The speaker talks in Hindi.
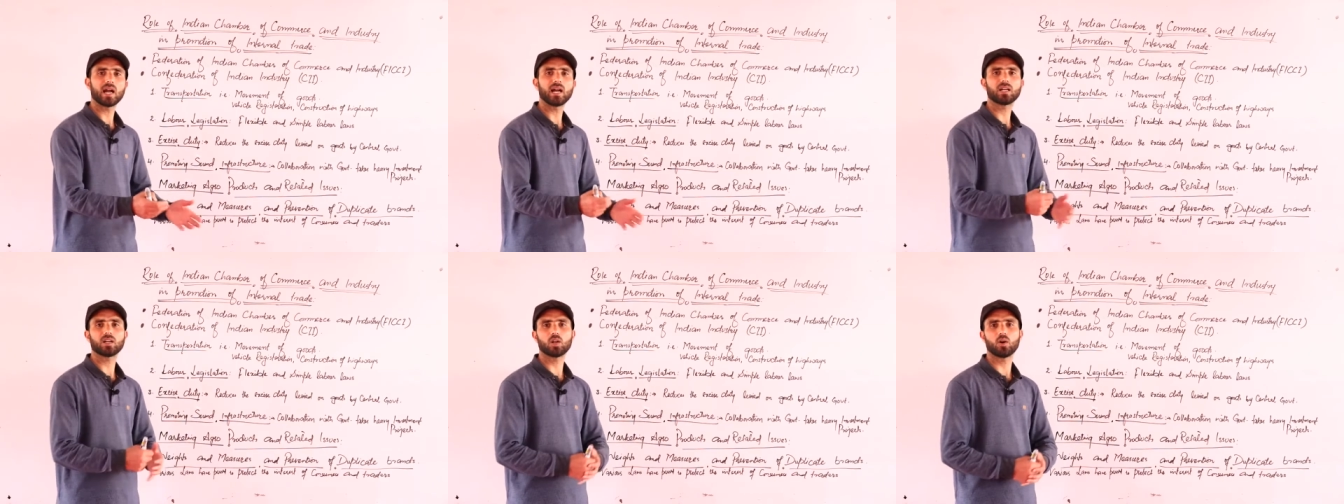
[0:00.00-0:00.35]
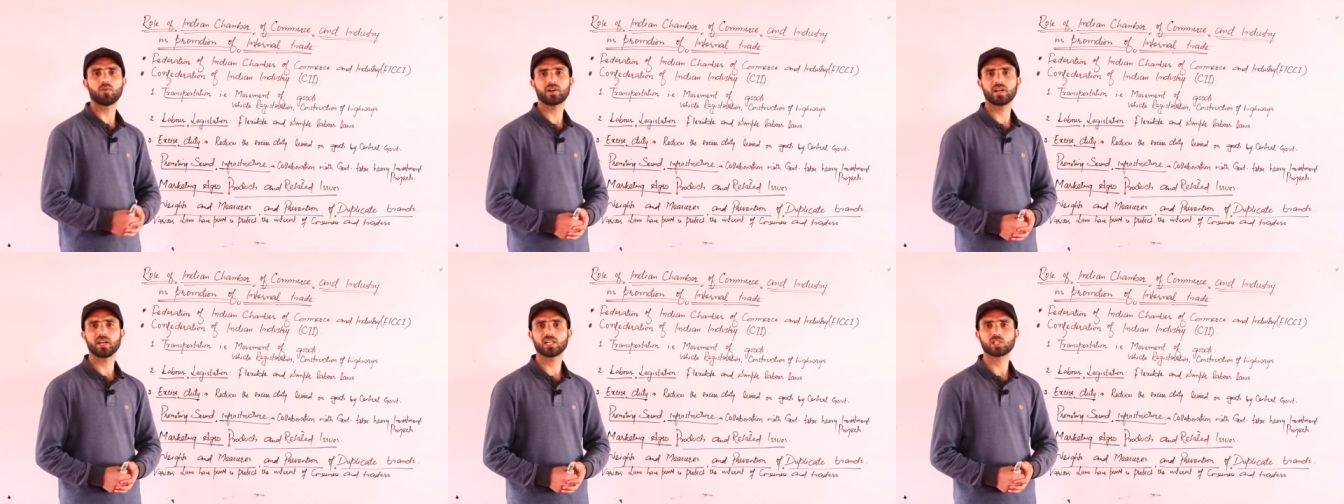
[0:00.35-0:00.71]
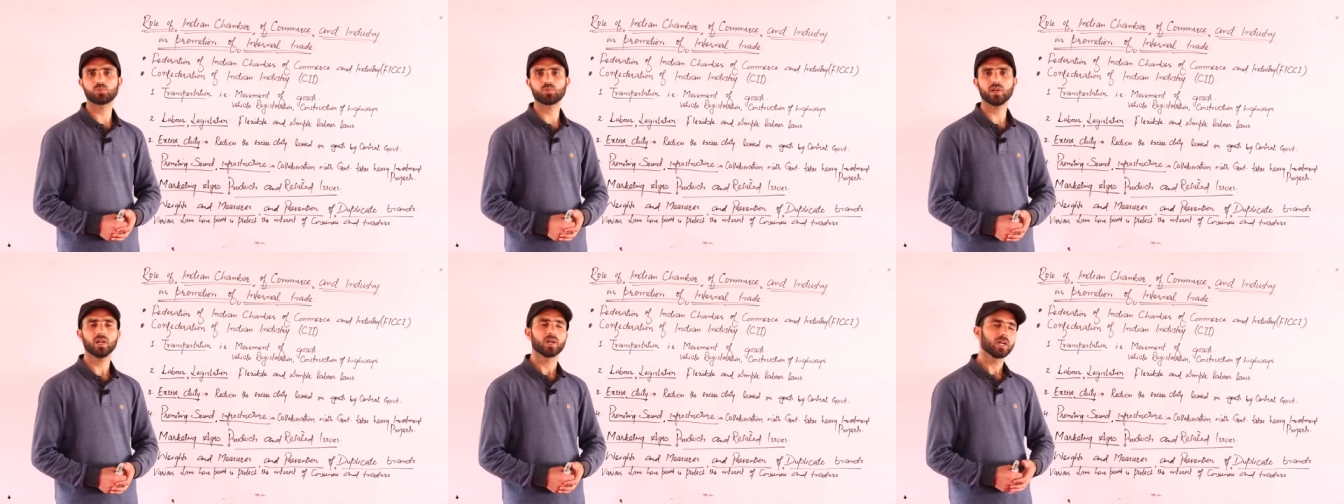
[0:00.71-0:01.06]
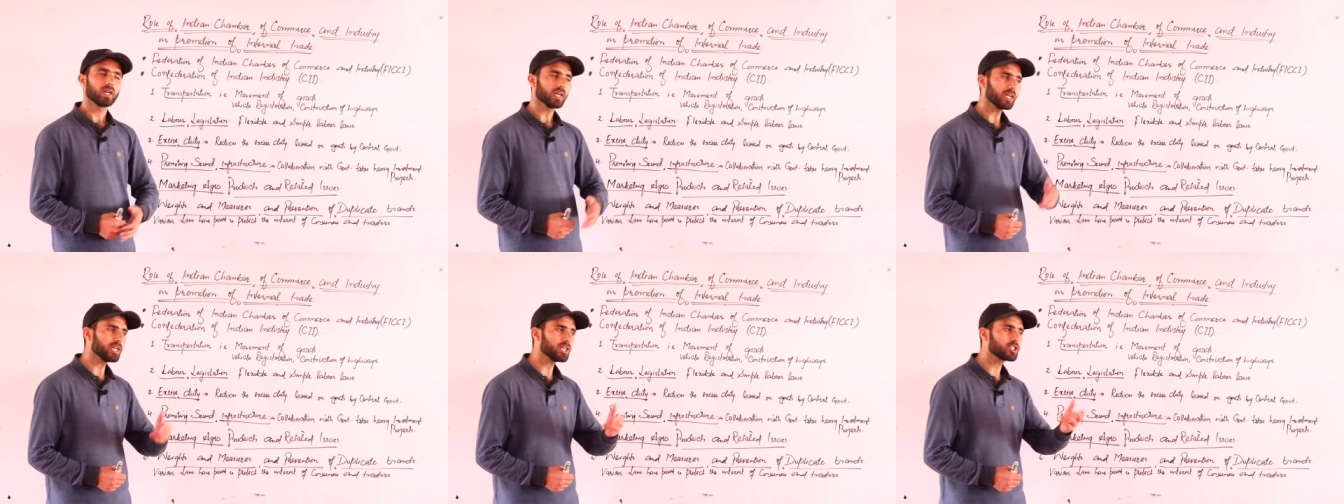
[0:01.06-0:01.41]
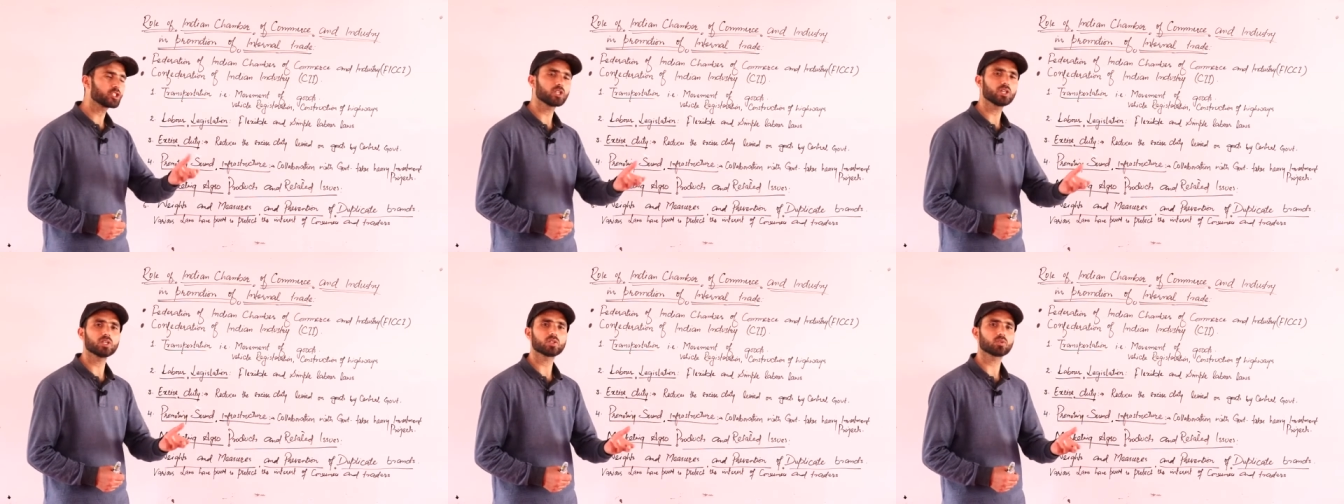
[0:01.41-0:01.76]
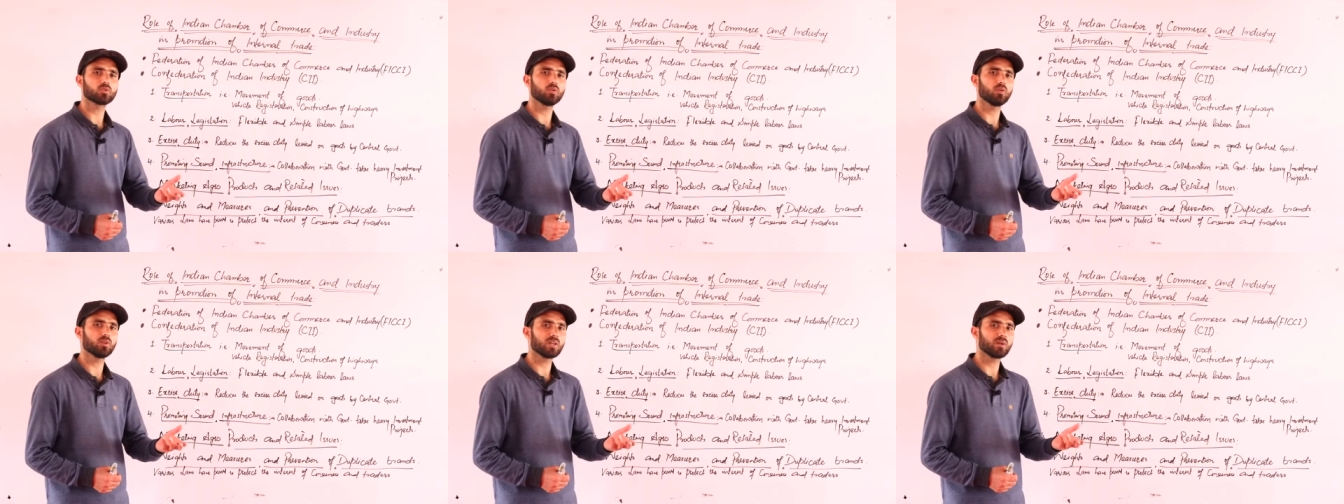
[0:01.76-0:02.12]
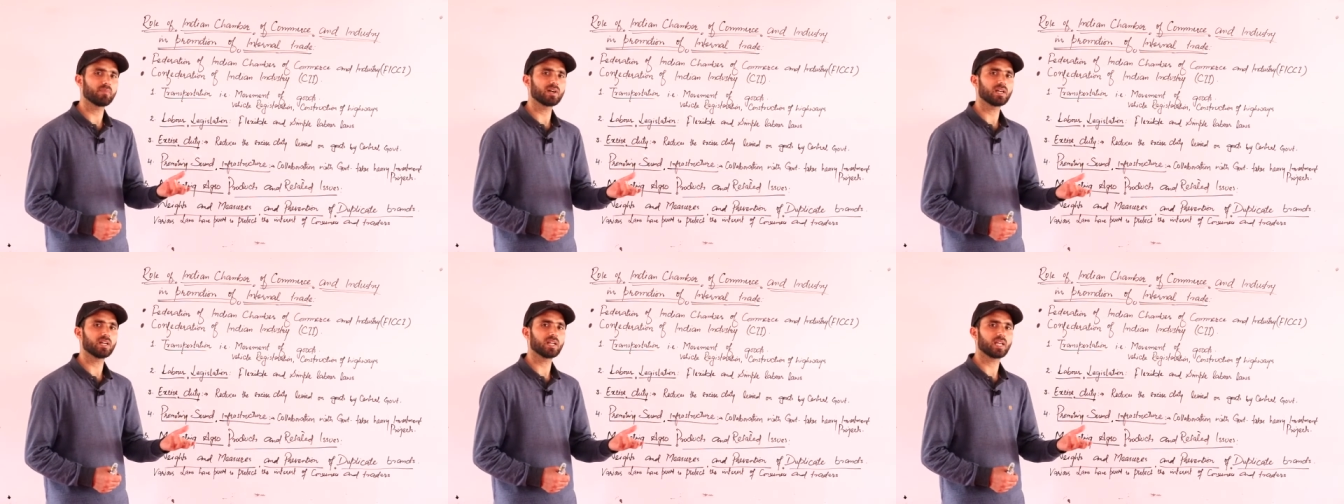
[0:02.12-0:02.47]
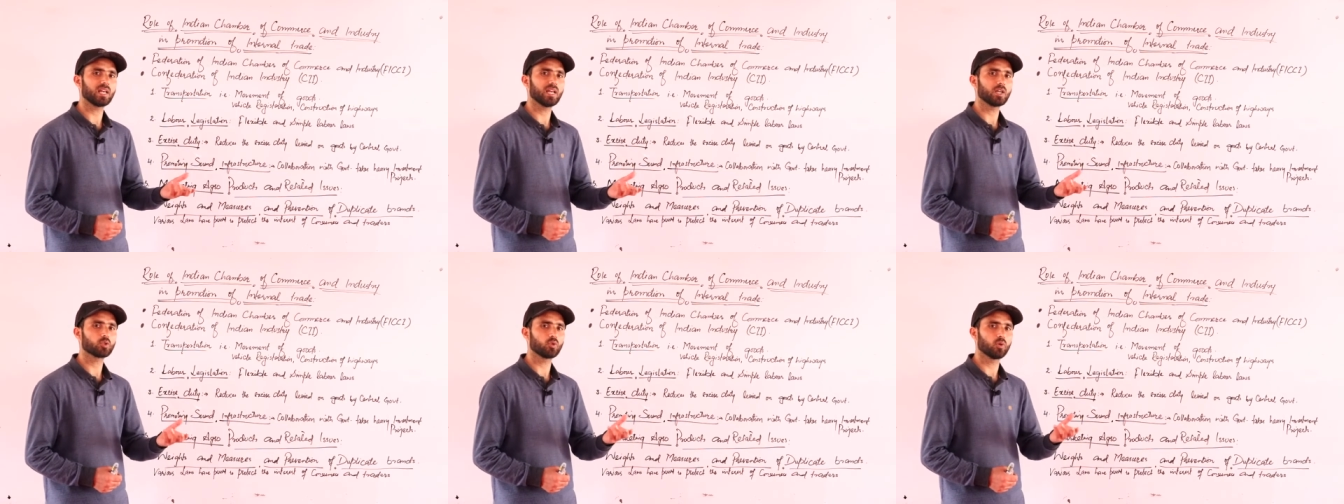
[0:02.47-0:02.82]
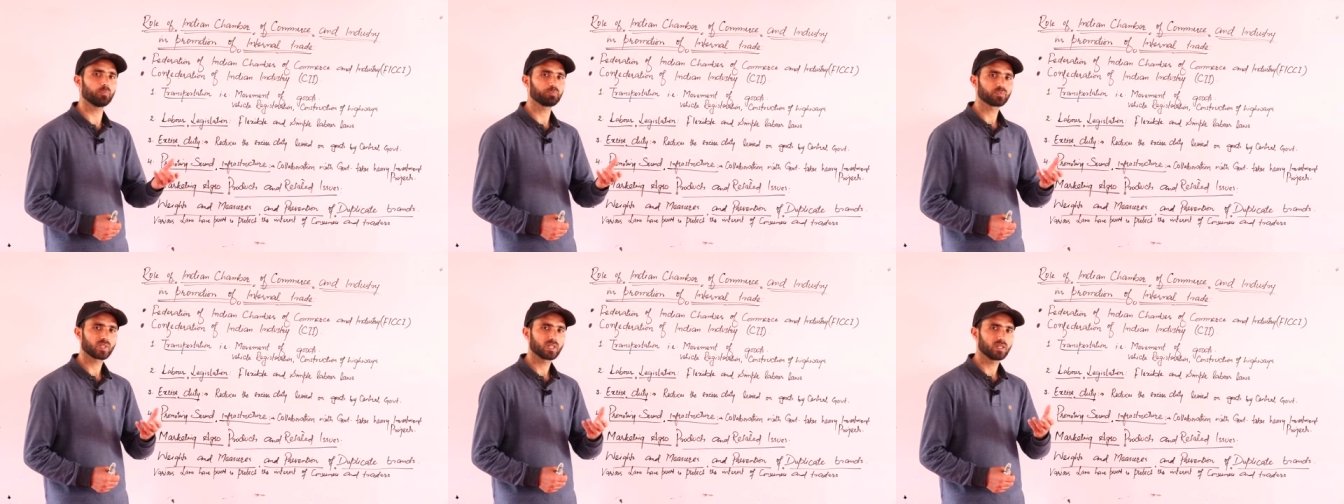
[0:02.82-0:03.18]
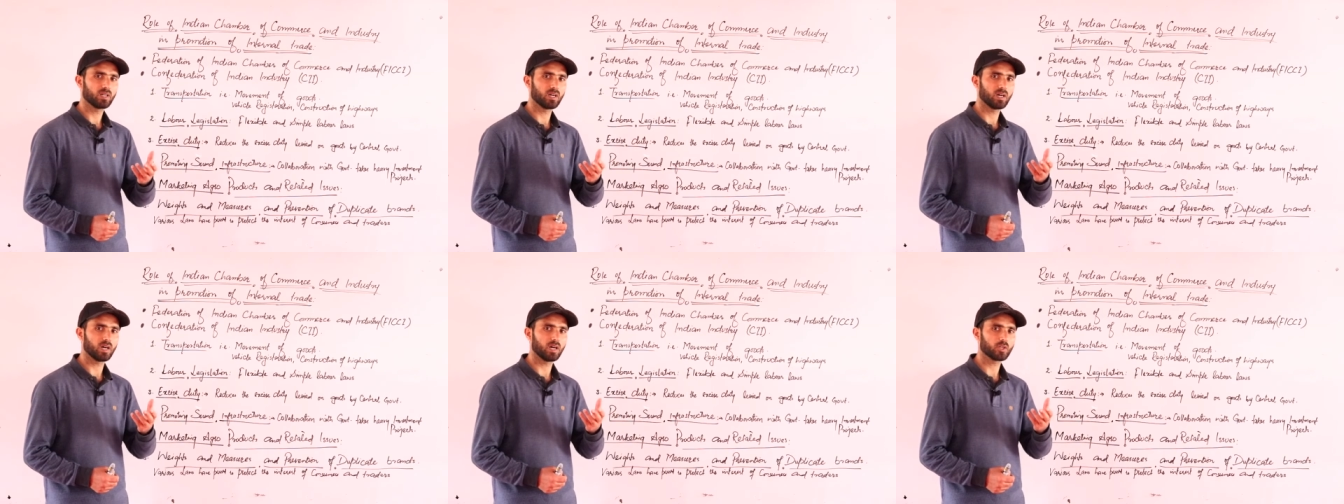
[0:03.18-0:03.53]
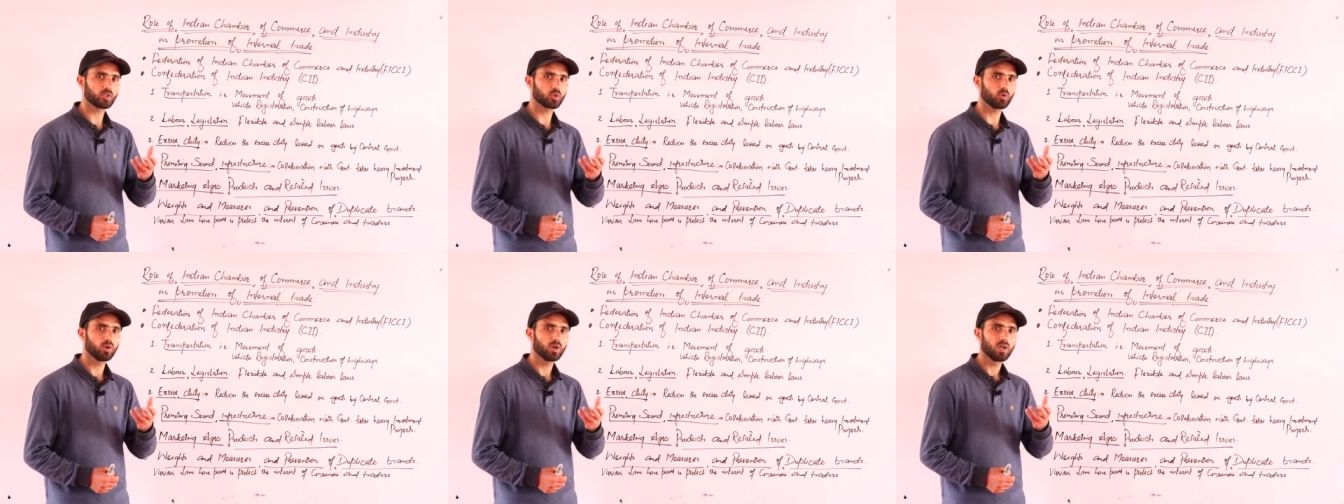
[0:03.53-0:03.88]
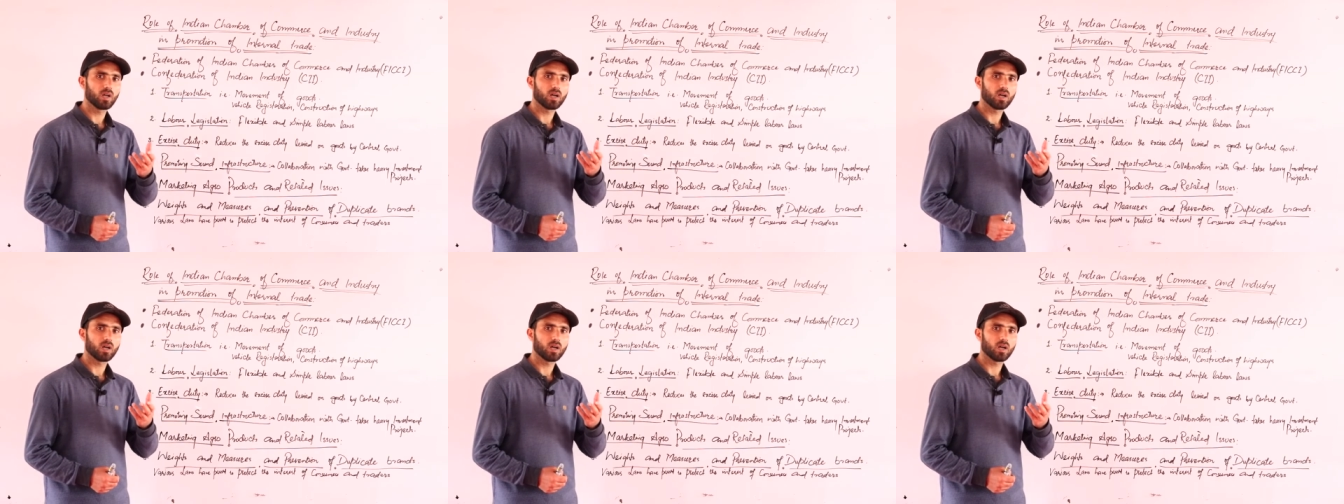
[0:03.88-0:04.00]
एट लोअर रेट्स पे इस चीज़ को निमटने के लिए जो जो